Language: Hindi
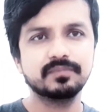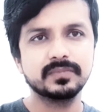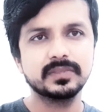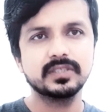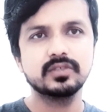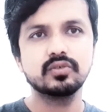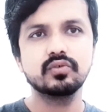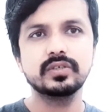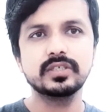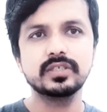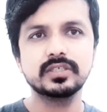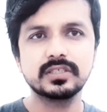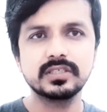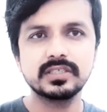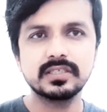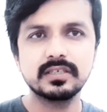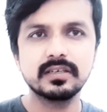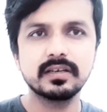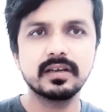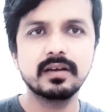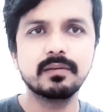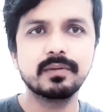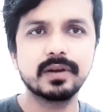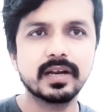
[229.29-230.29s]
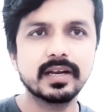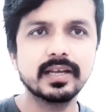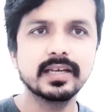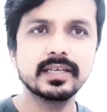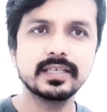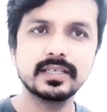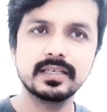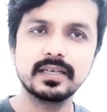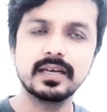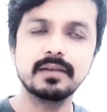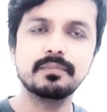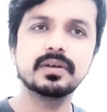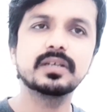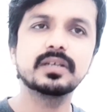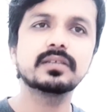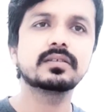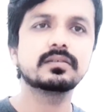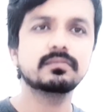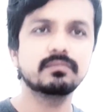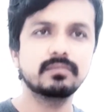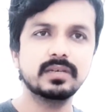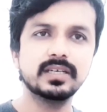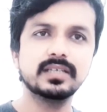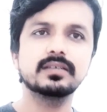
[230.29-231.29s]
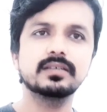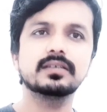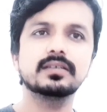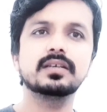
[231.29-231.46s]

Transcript: सो इस चीज़ से घबराना ही है बट बट